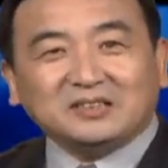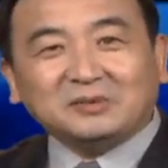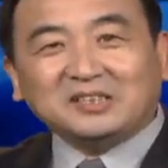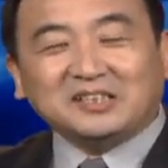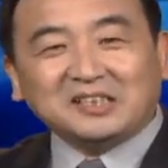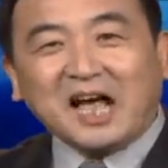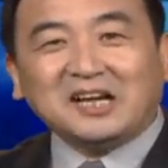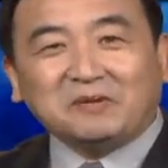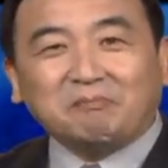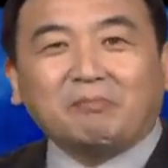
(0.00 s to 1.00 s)
其他
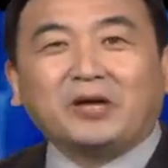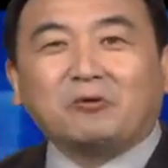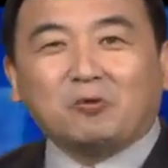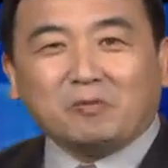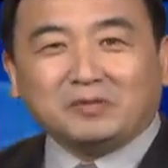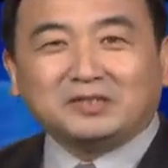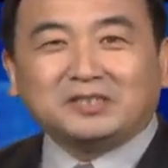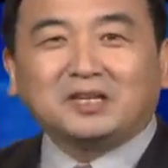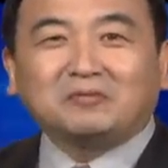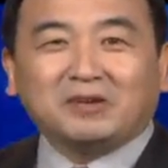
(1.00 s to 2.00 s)
人被我们
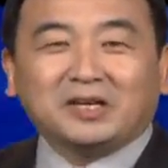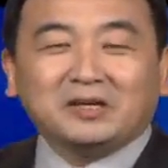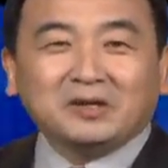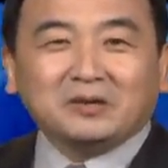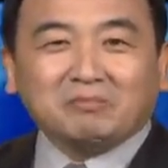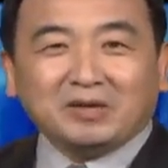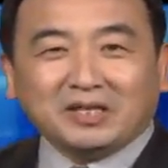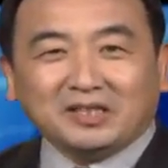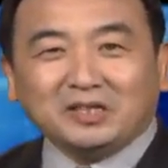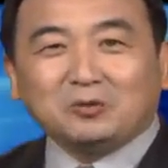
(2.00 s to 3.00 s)
称为美
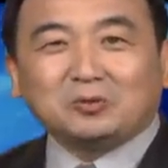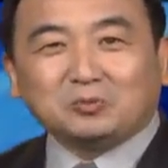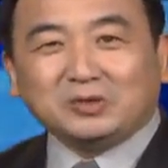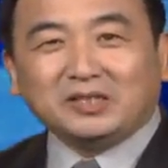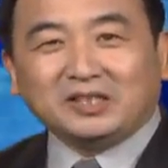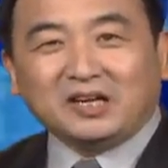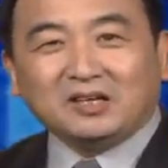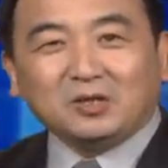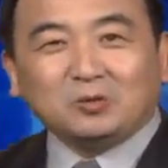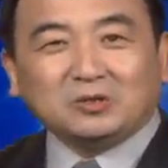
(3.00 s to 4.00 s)
帝国主义的，
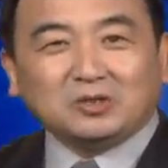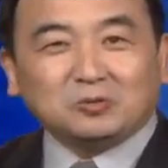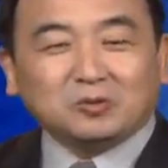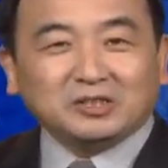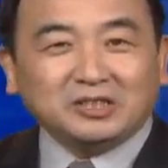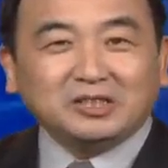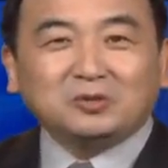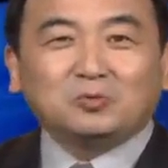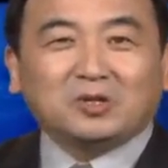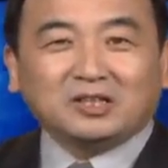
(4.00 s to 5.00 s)
或者说
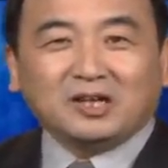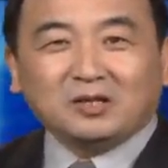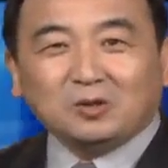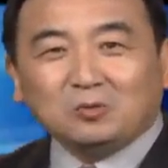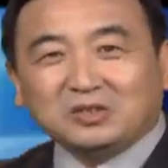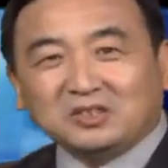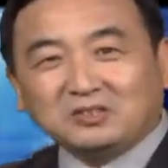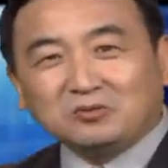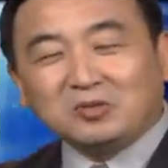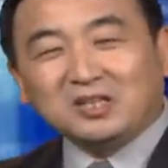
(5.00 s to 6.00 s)
英国的，或者
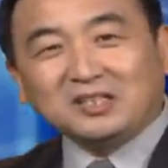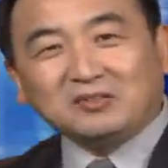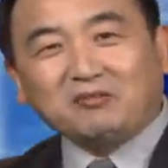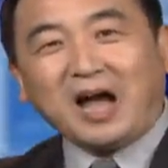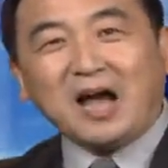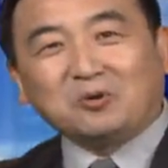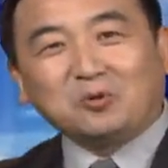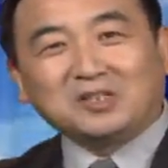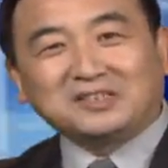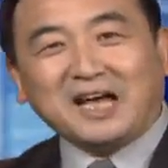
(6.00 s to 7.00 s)
说法
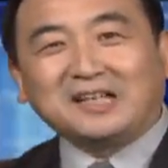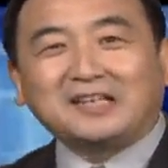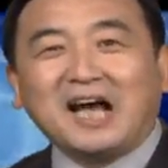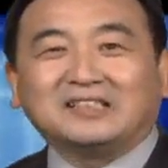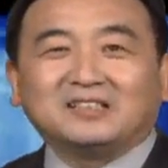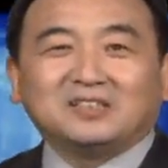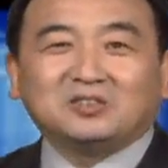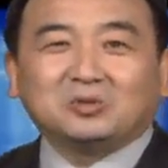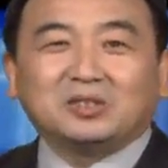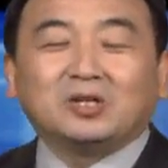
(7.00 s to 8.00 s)
国、加拿大的，
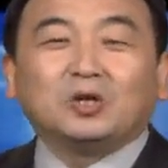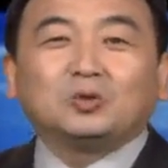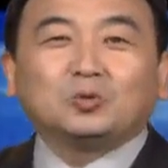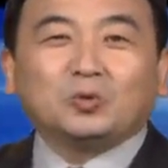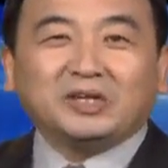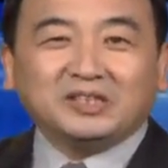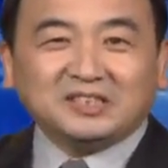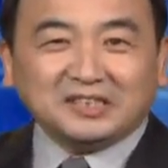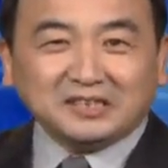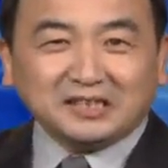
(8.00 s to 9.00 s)
就是对
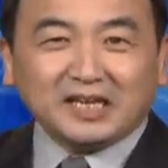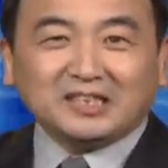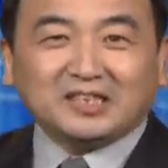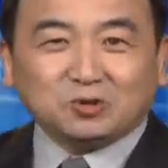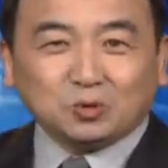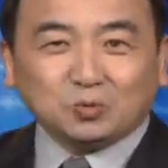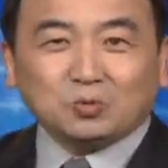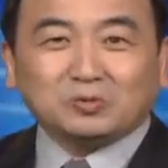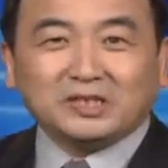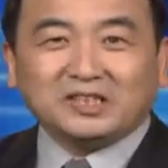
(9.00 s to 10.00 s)
今天的中
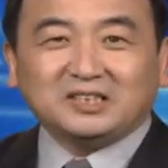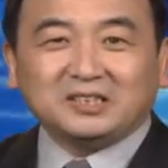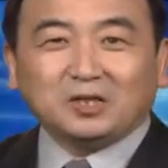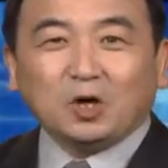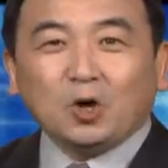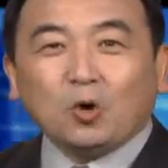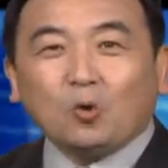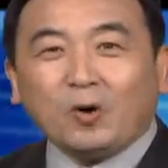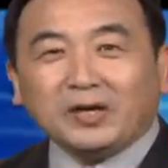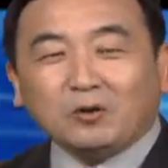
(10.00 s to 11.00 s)
共体制
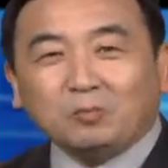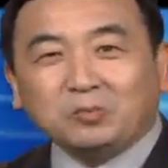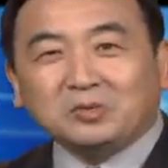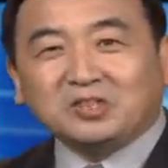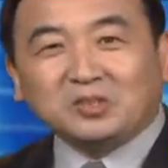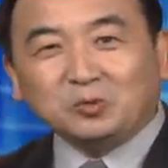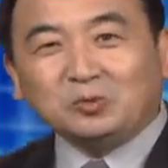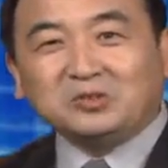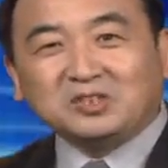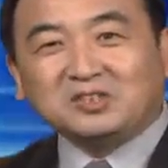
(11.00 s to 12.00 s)
怀有不可
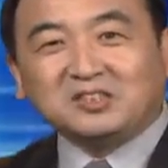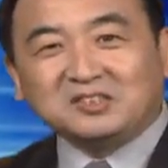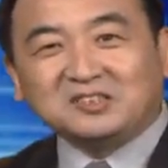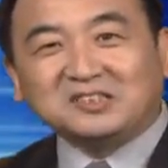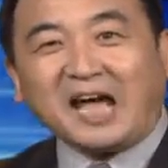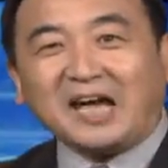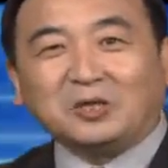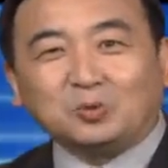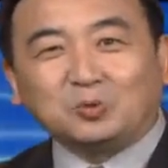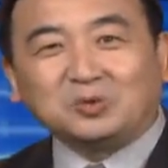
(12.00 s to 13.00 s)
预测之
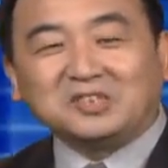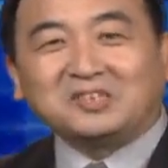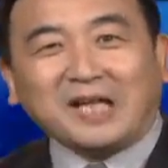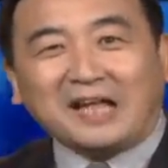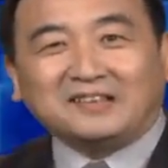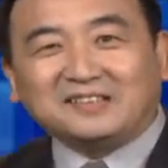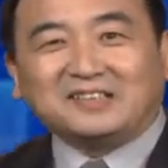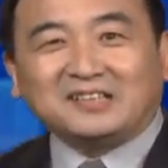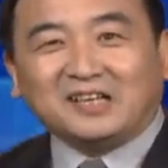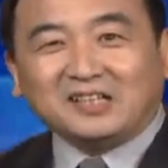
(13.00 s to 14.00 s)
歹毒之心的人
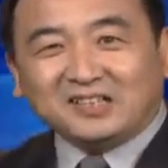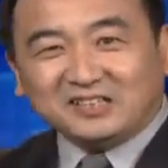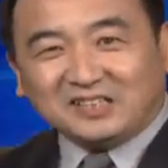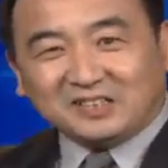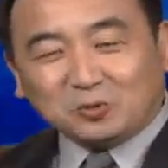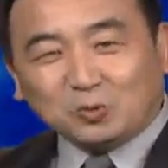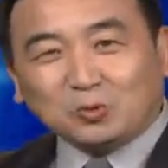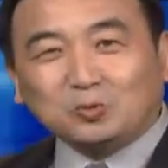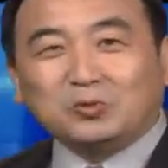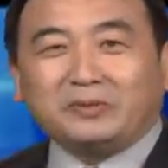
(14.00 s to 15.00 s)
的这个
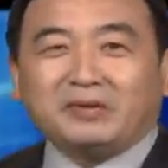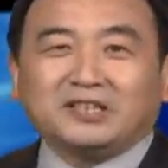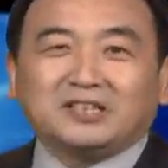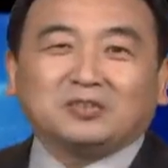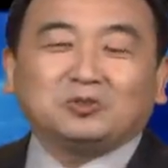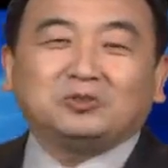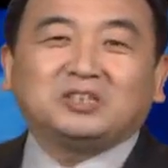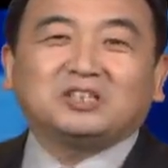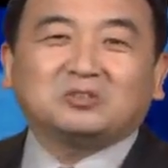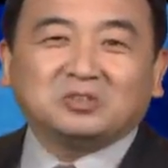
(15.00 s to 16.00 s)
国度里面呢，去
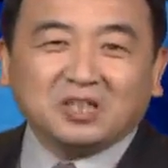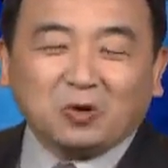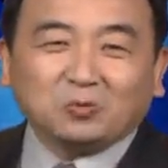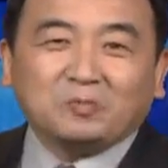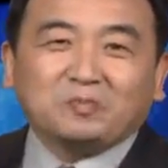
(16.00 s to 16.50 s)
接受教育。